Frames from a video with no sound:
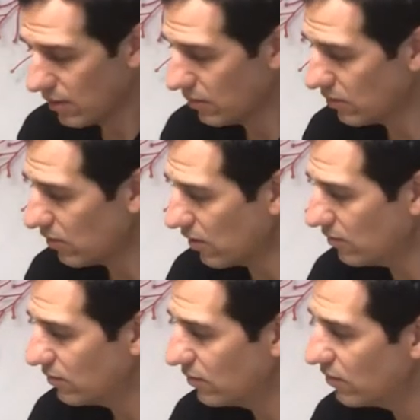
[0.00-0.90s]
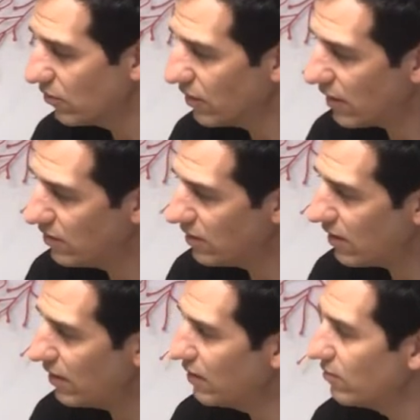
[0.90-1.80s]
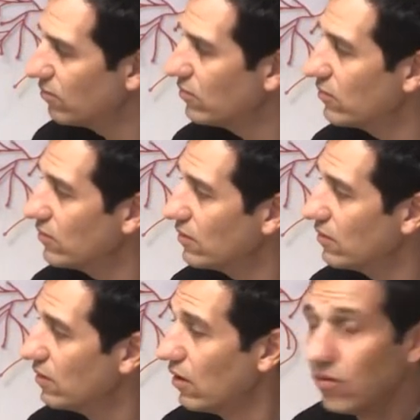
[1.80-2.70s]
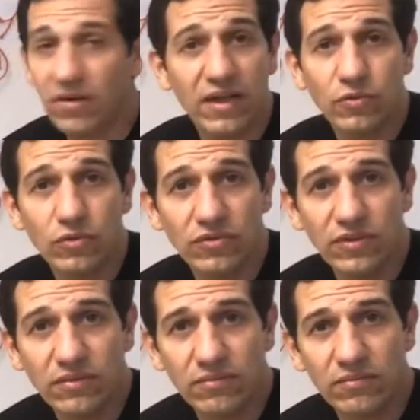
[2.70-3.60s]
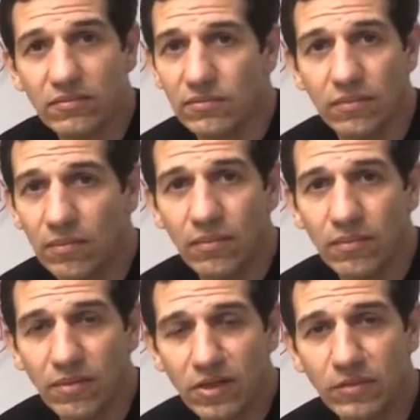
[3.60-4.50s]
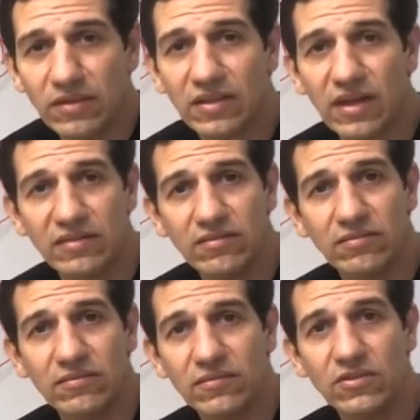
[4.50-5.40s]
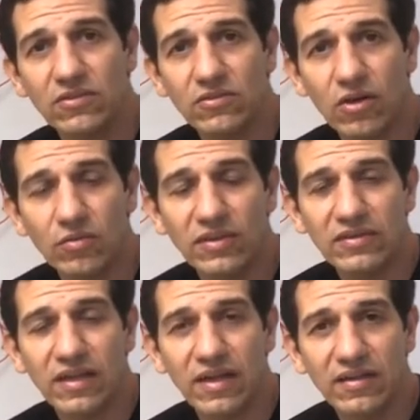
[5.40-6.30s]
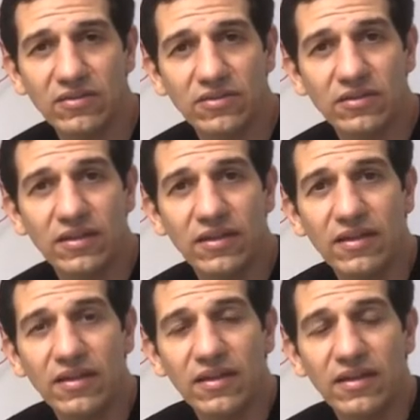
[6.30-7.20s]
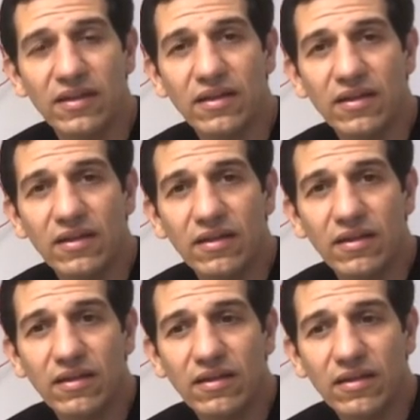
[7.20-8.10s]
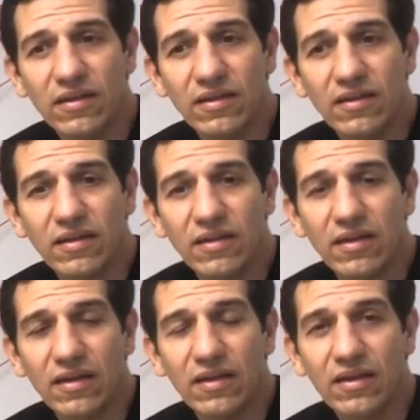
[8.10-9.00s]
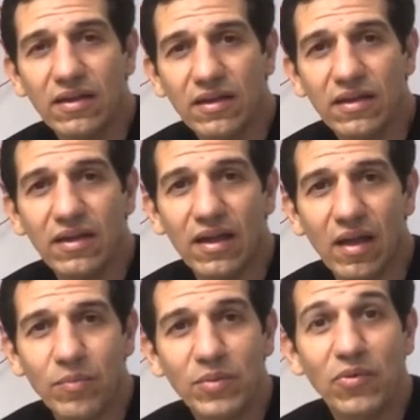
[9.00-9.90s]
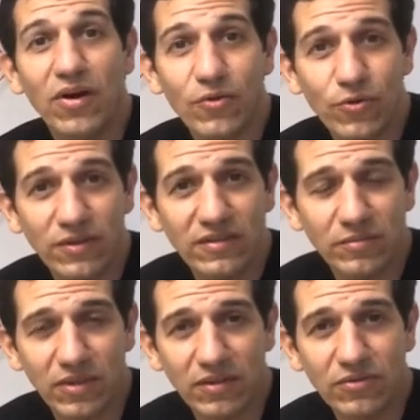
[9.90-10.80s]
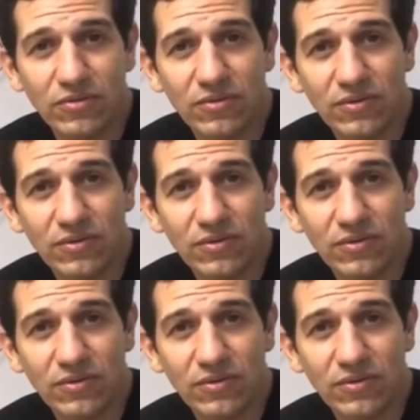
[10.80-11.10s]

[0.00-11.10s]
Pessoal, fica a dica aí. Qualquer dúvida, manda mensagem, a gente troca umas ideias e, e aprimora os conhecimentos.